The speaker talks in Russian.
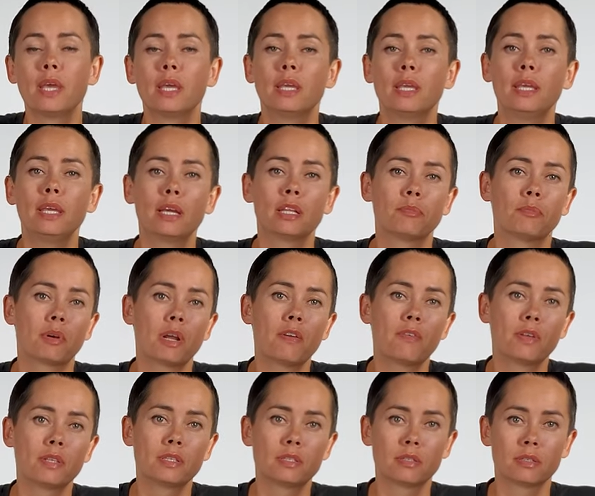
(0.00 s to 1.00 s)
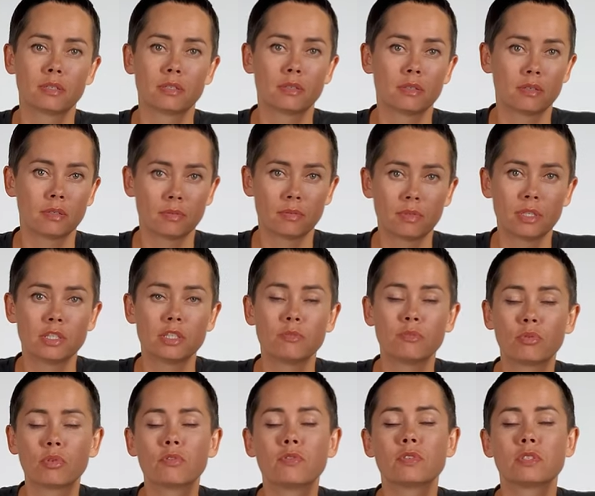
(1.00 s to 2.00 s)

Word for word: и отправить э, эти брови